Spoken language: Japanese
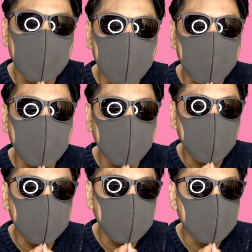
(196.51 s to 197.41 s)
ね、まあ、
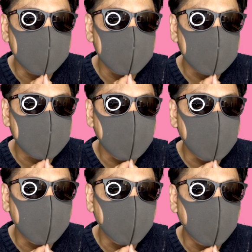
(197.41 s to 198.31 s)
モーニング
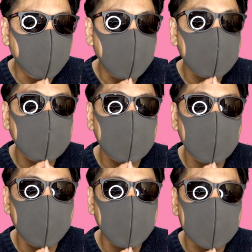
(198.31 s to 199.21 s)
娘。をファン
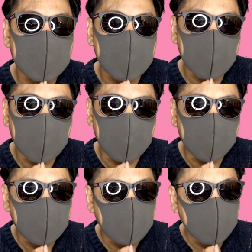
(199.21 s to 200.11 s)
になりまし
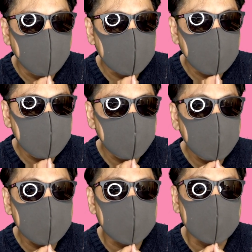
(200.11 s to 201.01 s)
て、まあ、最
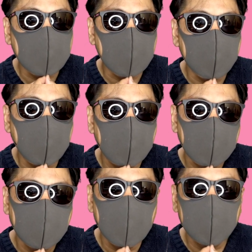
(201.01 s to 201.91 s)
初はですね、ま
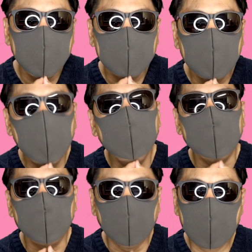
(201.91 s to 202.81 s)
あ、楽曲
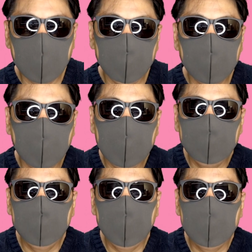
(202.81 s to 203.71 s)
購入とか、まあ、
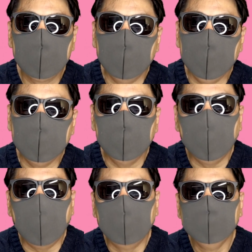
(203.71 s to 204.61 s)
ライブ映像を見
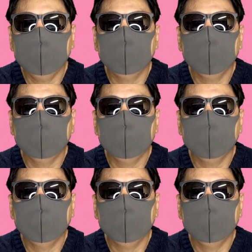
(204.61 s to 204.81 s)
るのが